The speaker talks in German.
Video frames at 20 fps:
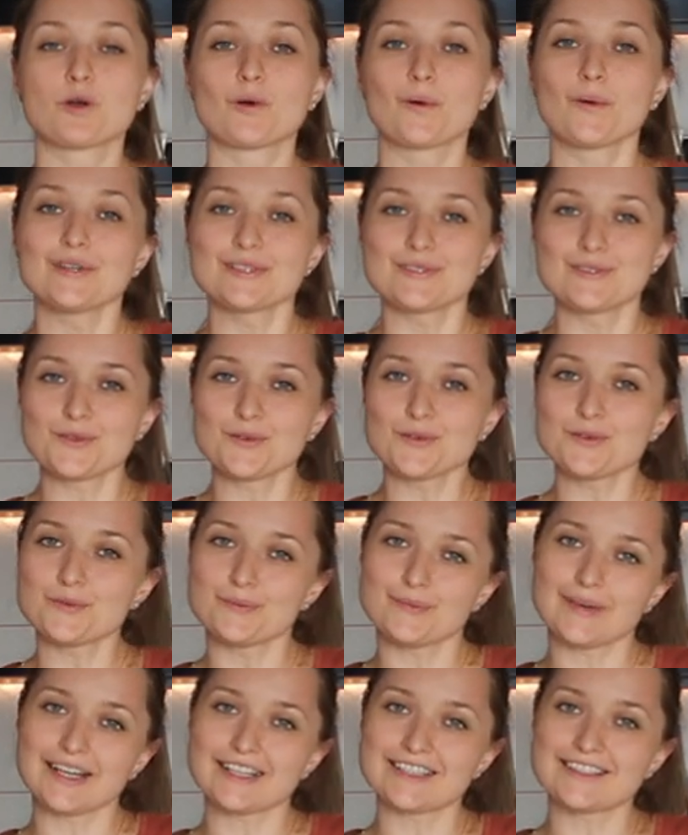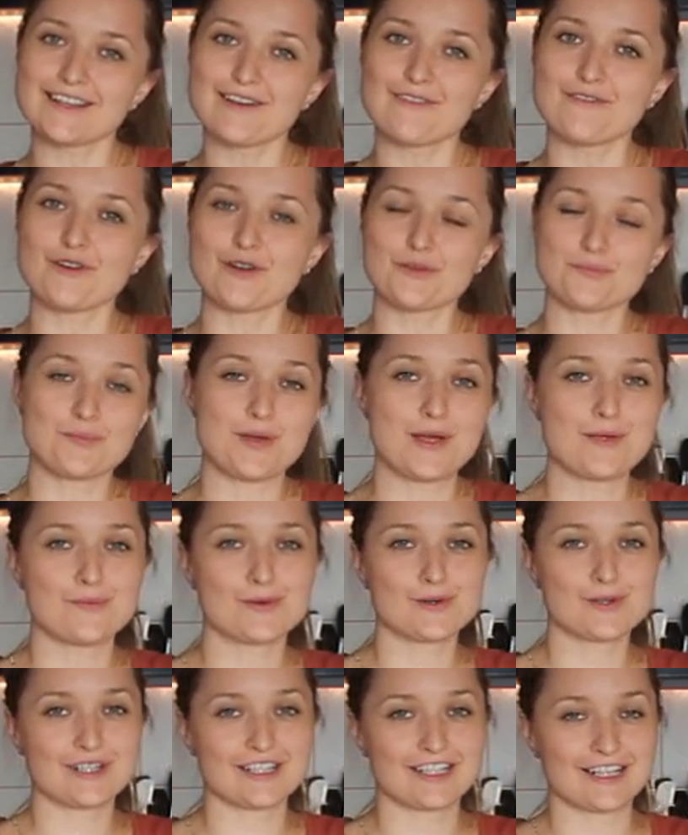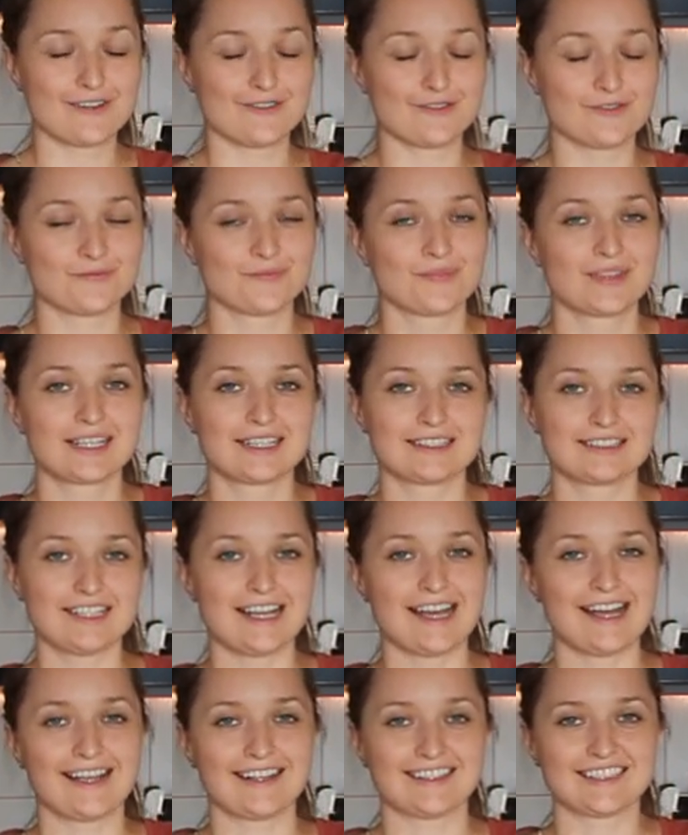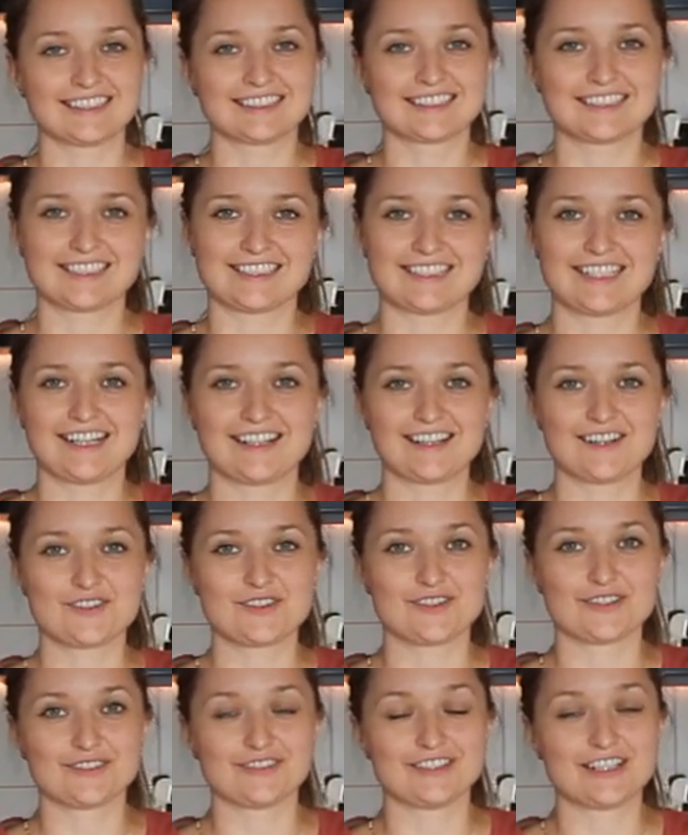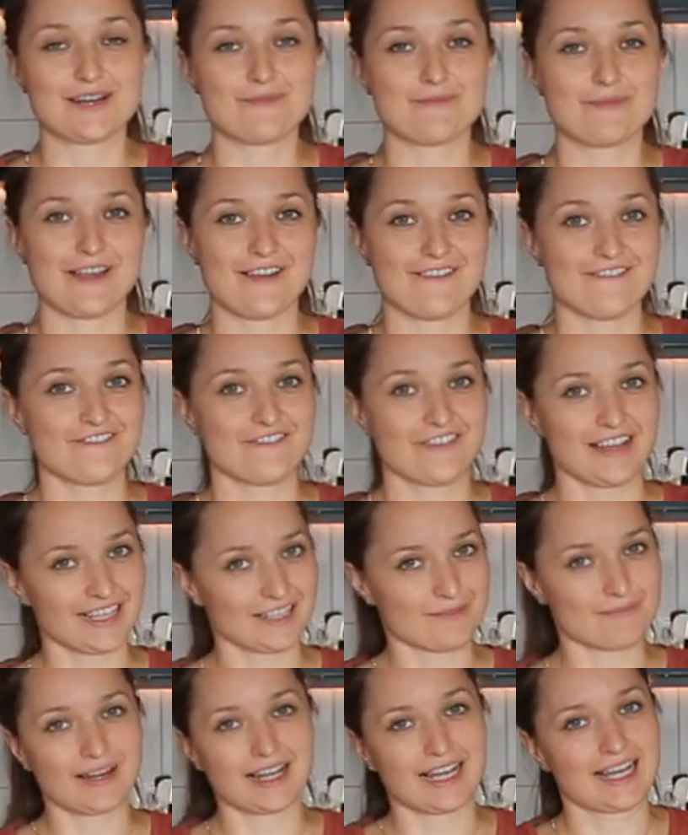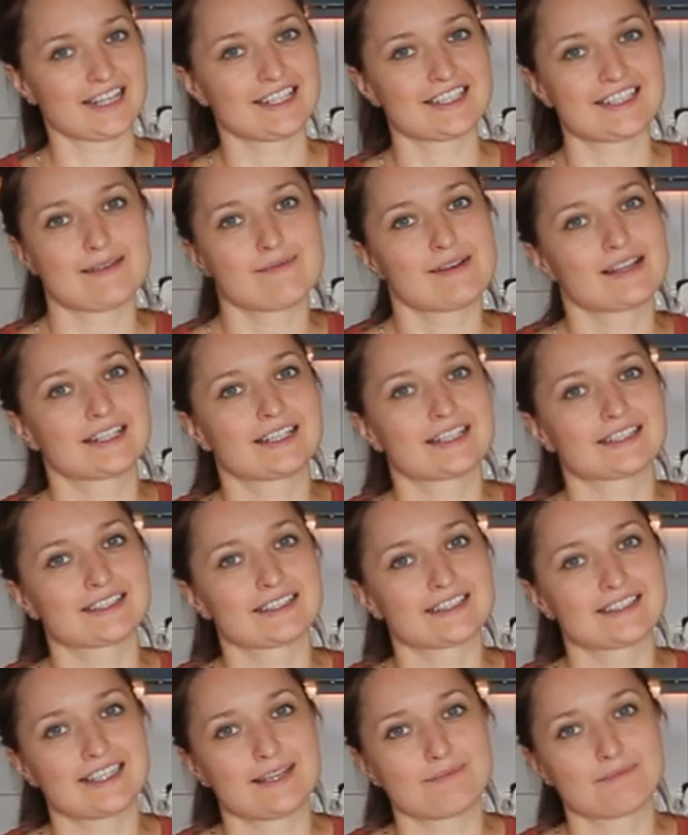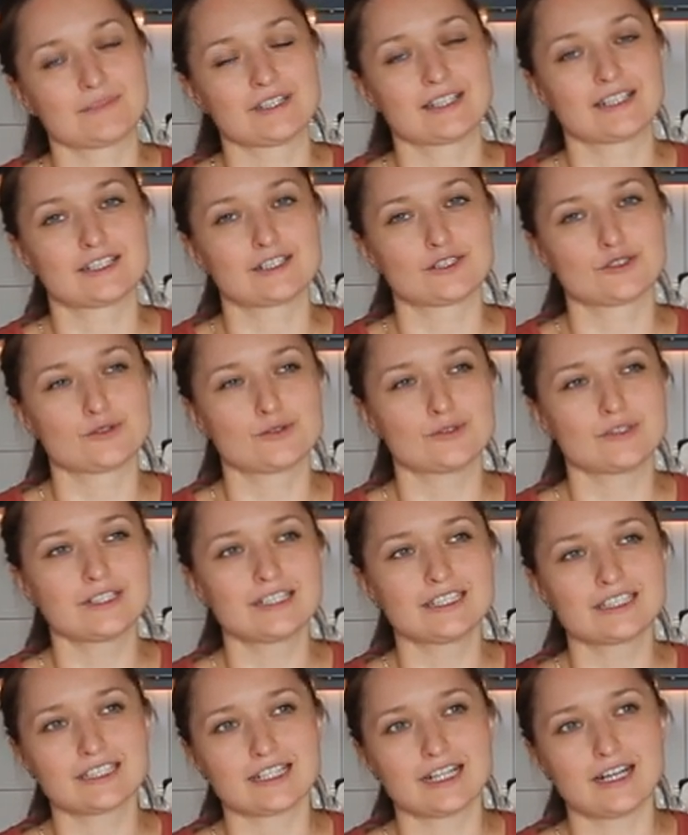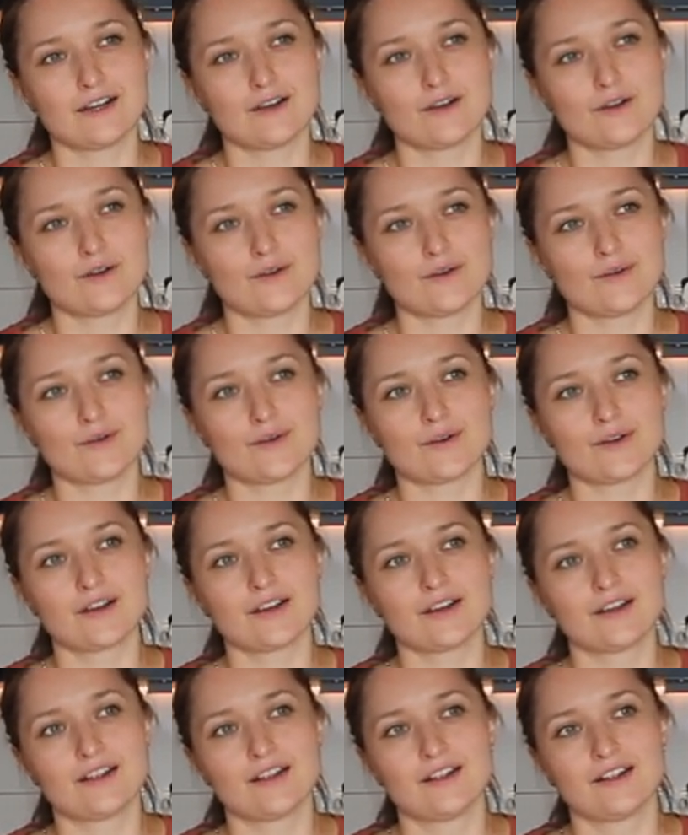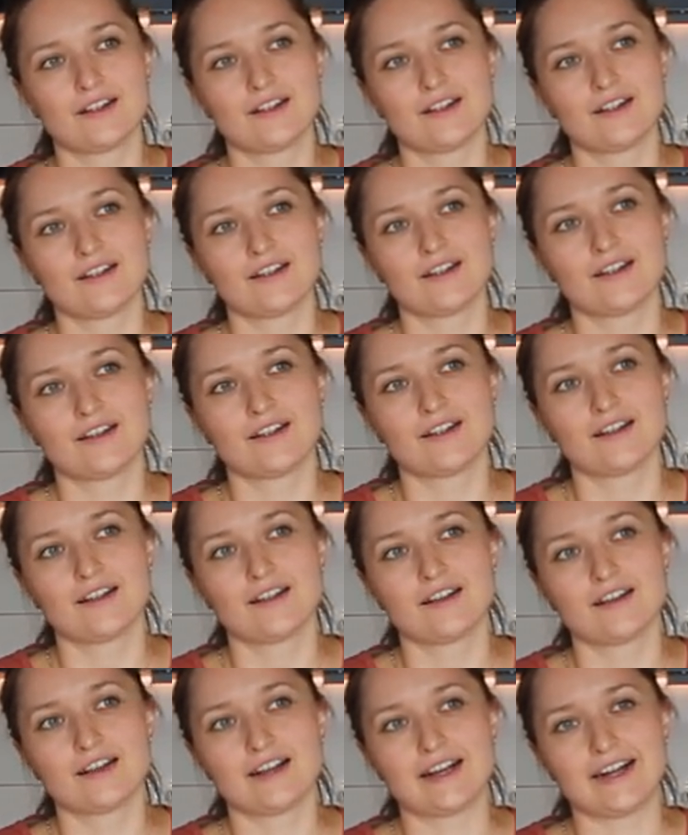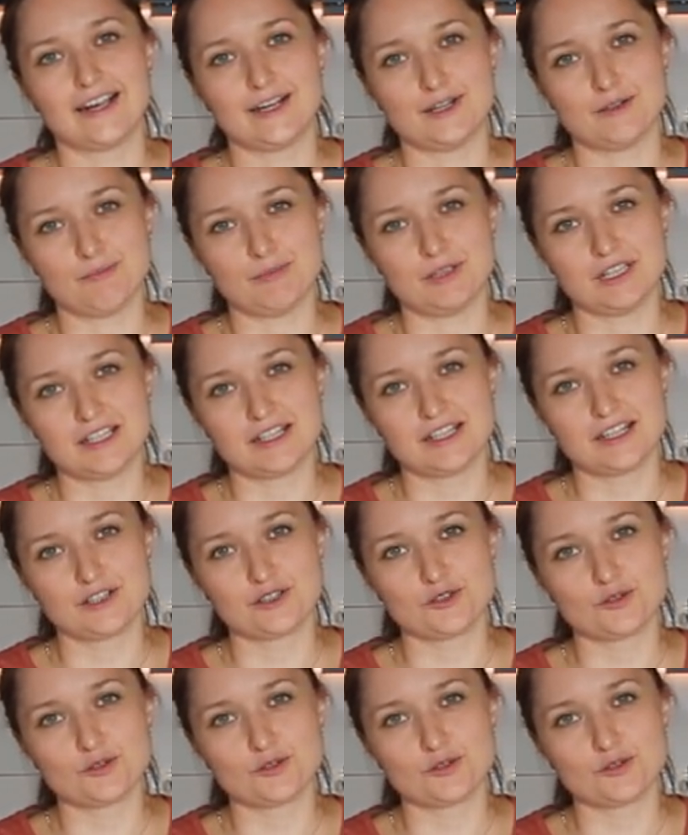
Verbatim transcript: großen Ofenmeister vom Pempered Chef der eignet sich dann natürlich wieder perfekt. Man kann es aber das Rezept natürlich auch halbieren